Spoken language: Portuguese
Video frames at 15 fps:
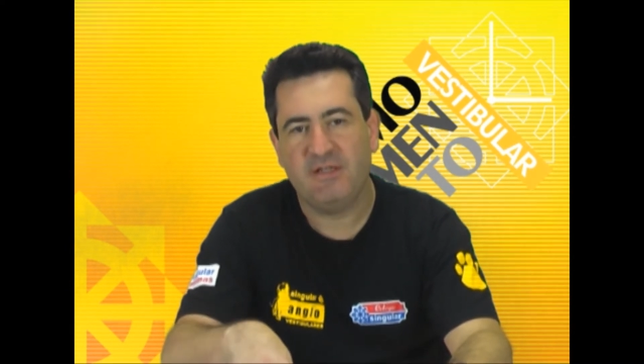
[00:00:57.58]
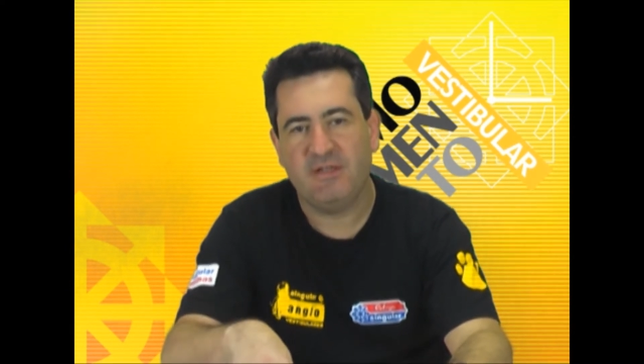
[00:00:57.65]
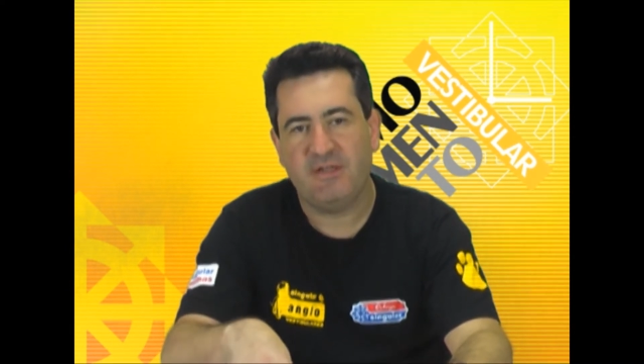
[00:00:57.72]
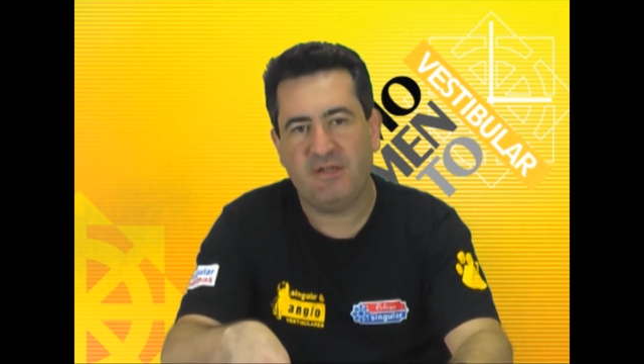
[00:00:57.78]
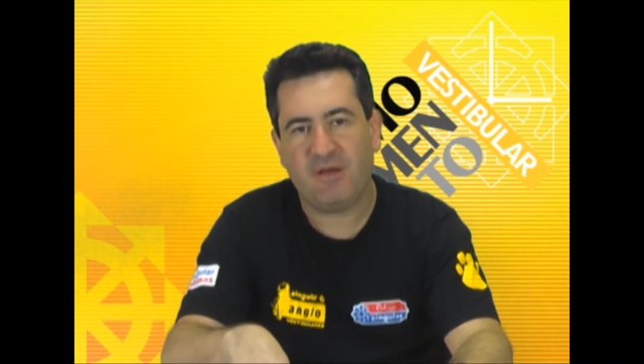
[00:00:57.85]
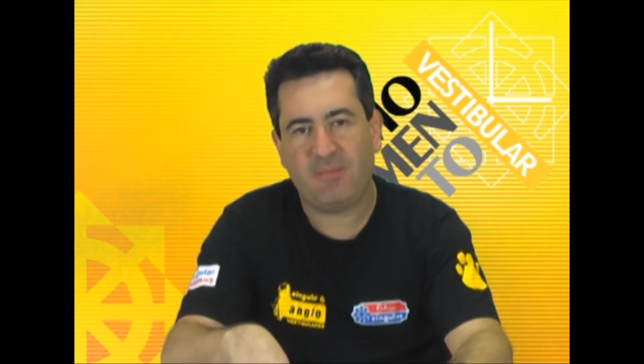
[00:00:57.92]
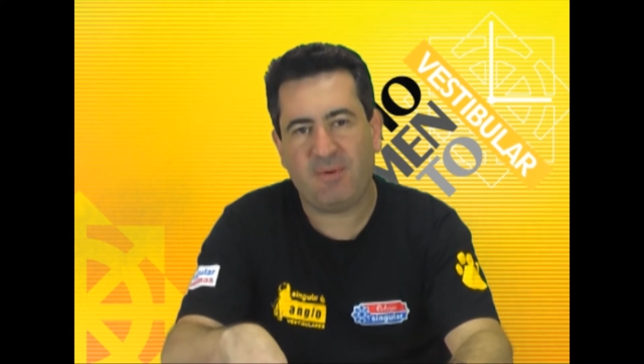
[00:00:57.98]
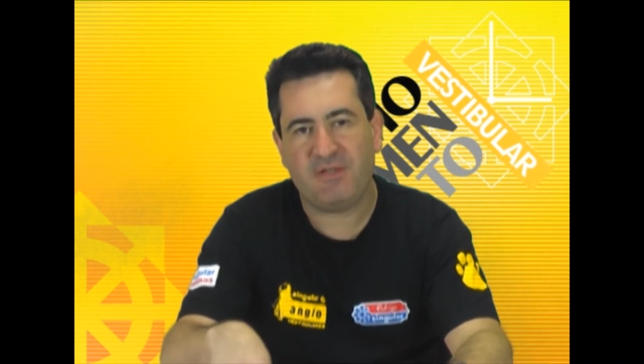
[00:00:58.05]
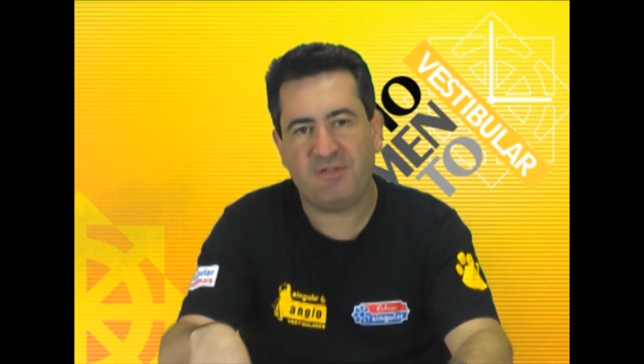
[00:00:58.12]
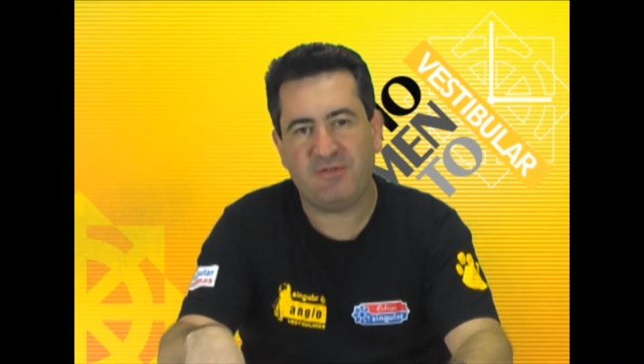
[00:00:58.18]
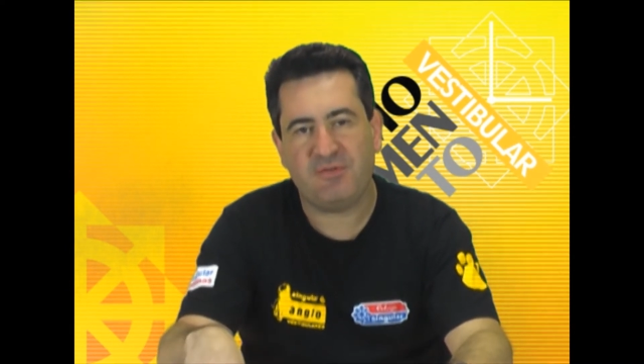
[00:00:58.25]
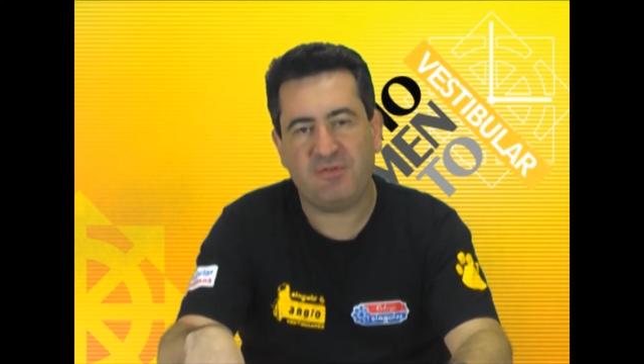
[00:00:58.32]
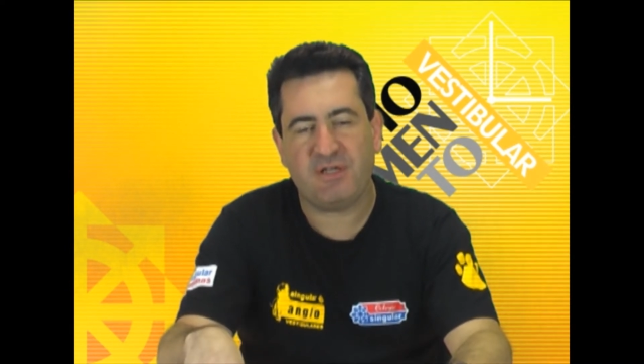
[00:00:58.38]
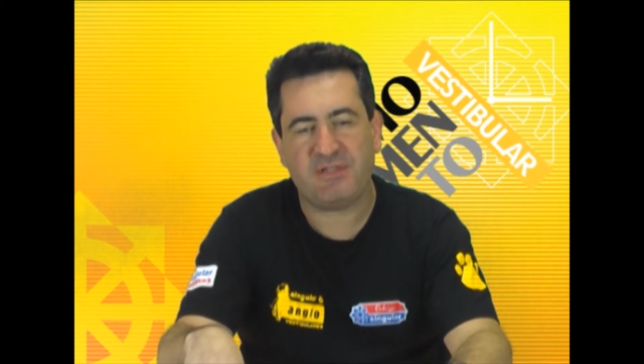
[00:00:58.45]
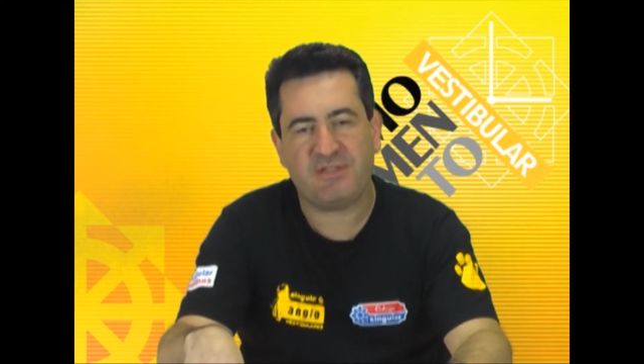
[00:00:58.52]
E a partir
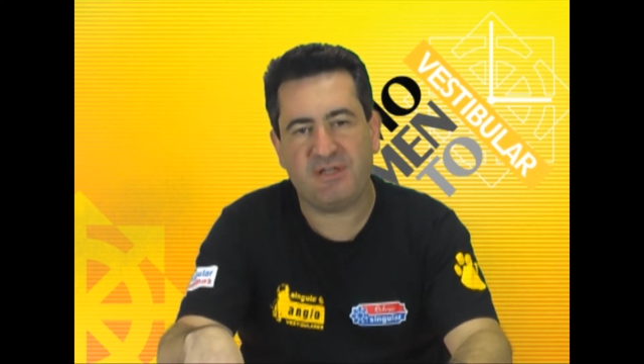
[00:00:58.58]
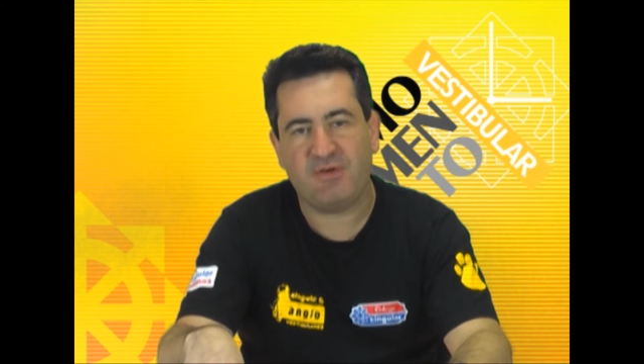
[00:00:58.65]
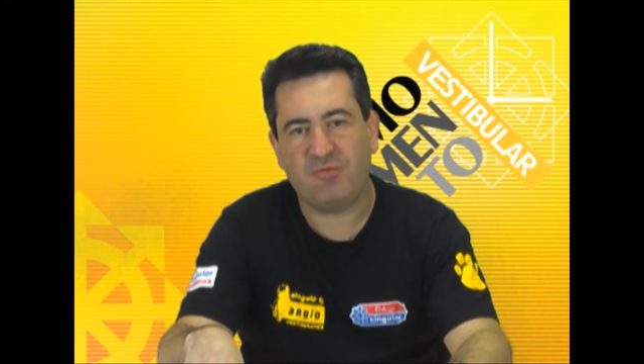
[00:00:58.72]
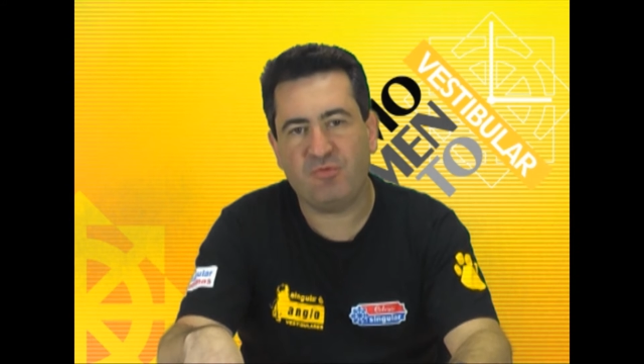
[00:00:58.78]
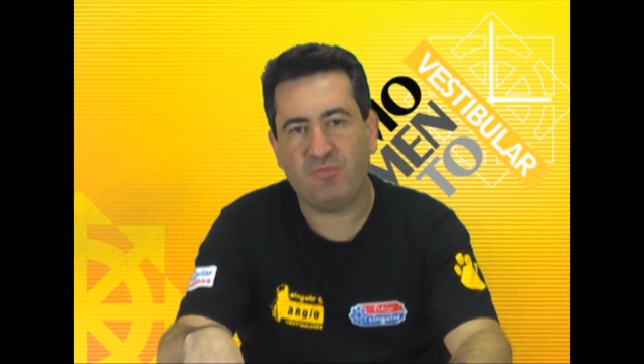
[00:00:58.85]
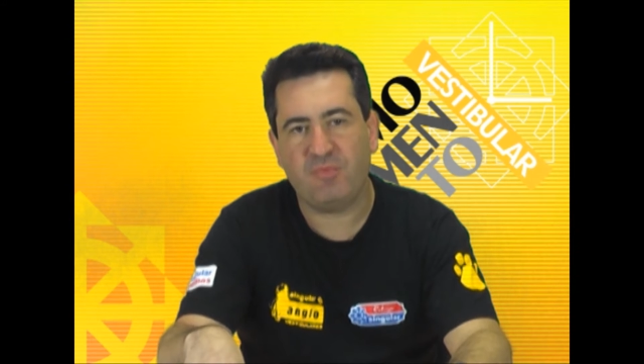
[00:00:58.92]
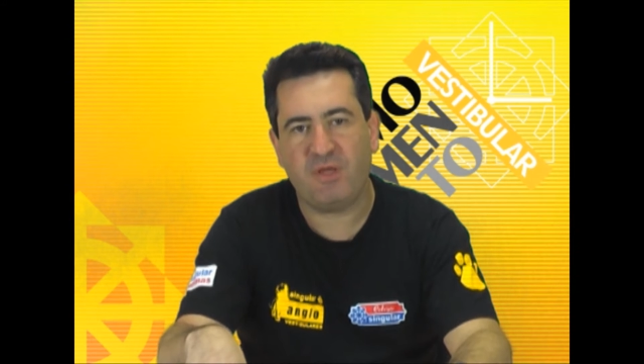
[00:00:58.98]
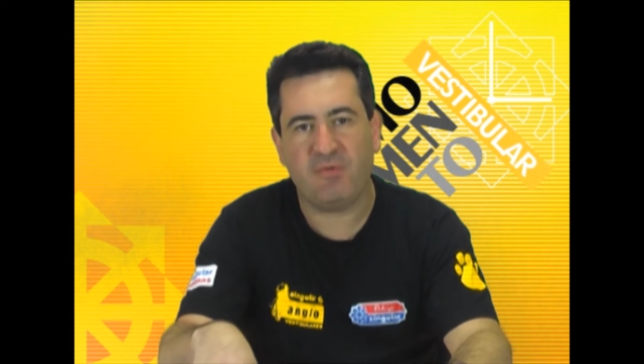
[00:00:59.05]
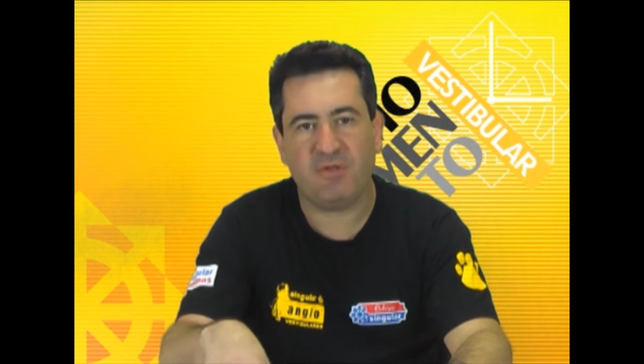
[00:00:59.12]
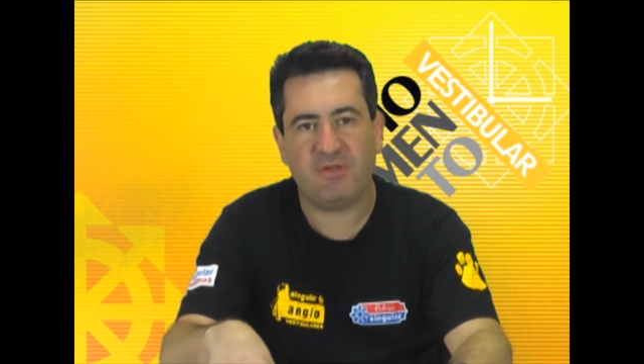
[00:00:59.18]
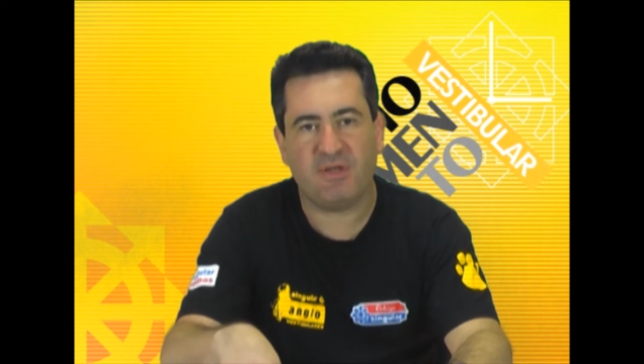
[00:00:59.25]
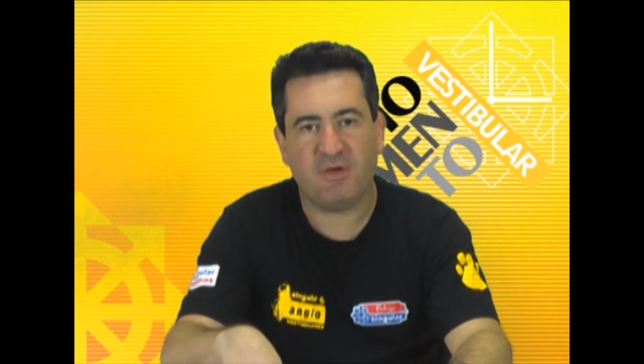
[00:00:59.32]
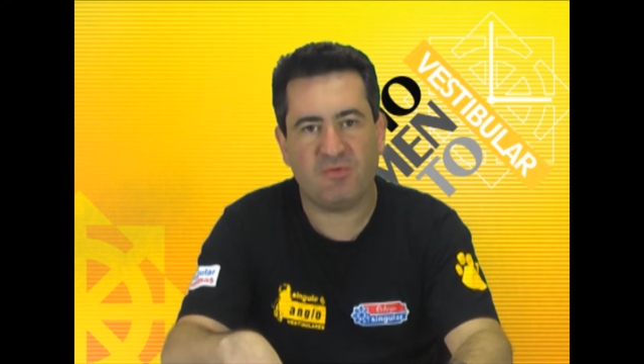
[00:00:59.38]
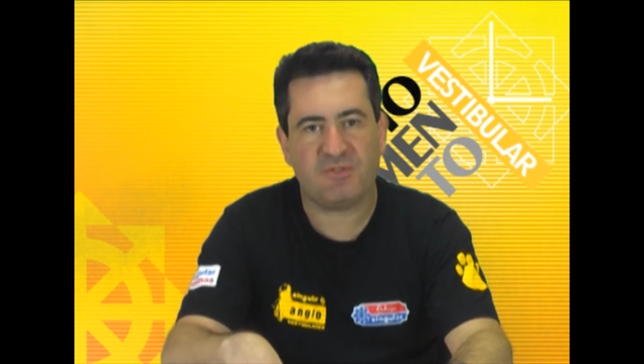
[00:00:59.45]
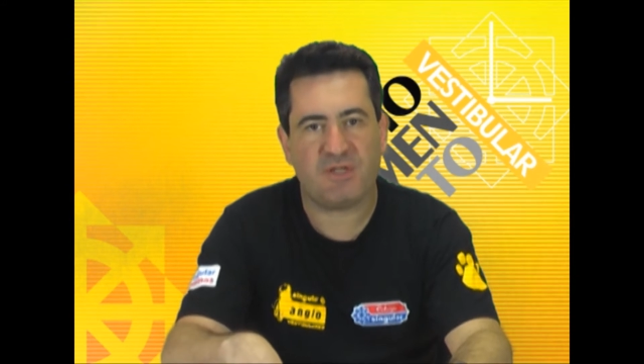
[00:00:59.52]
do dia 5, domingo,
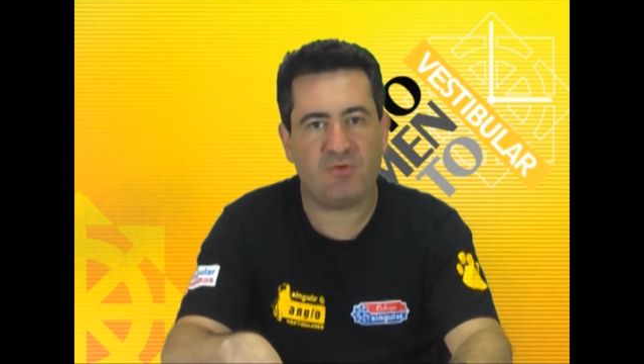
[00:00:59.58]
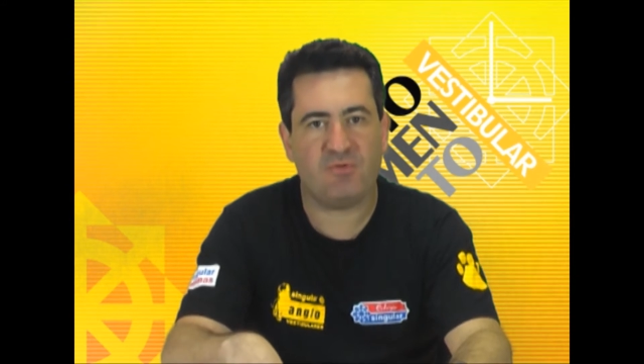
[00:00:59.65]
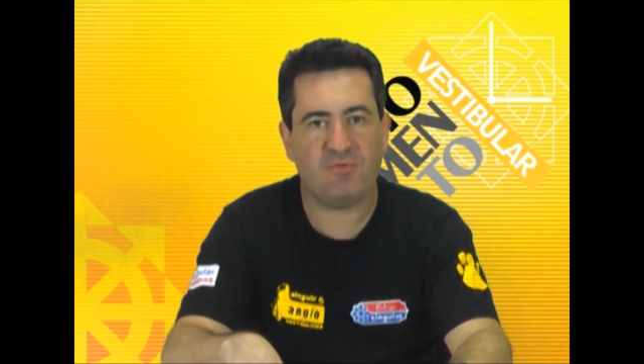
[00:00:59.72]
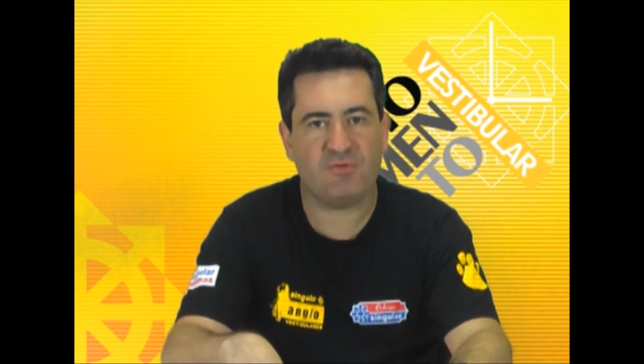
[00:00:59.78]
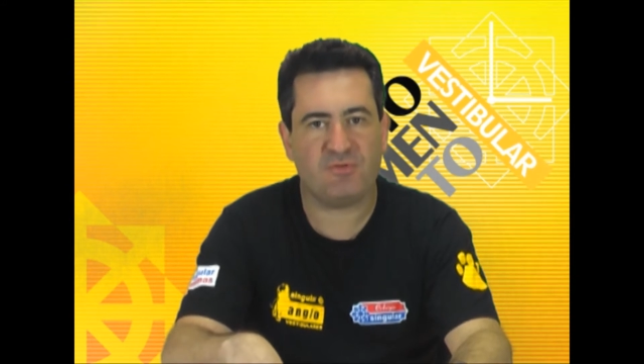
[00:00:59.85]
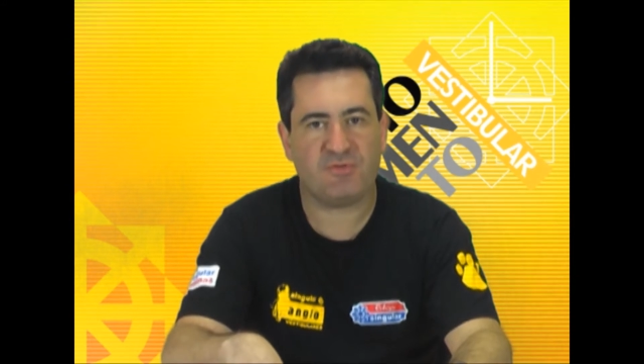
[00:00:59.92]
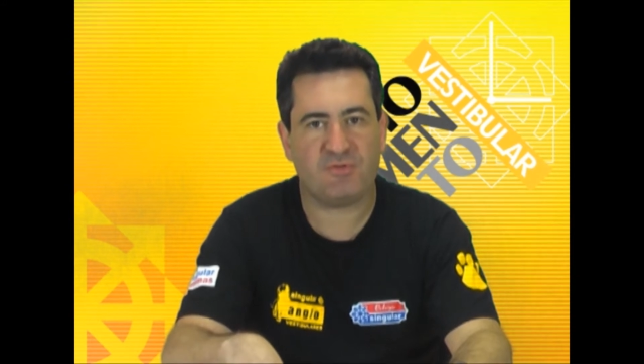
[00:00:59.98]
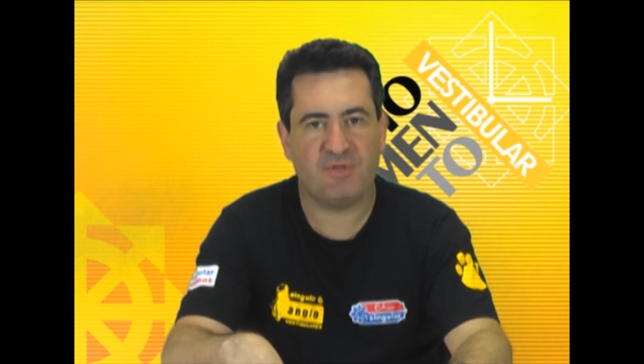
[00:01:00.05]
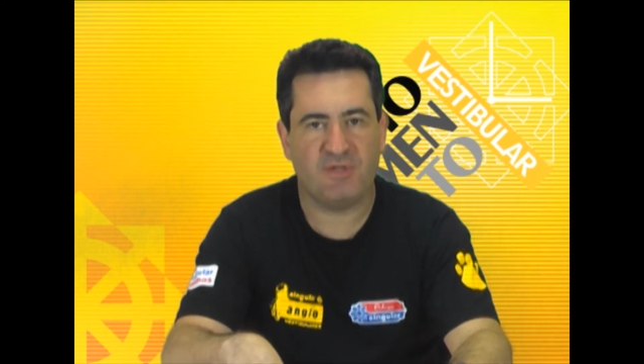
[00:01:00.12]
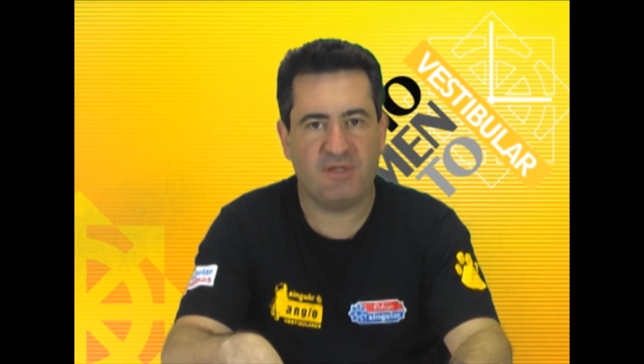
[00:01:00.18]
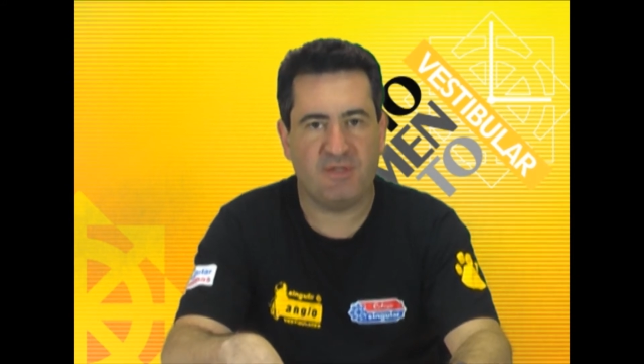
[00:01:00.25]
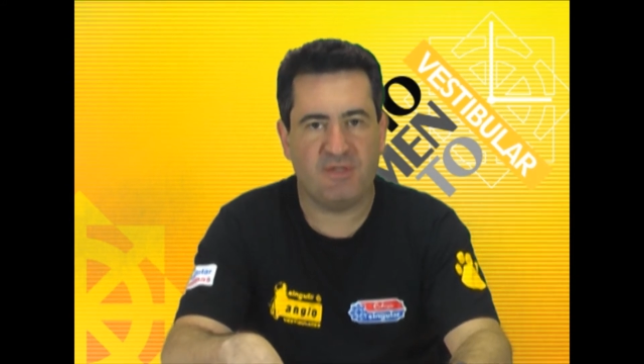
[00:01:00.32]
então, os alunos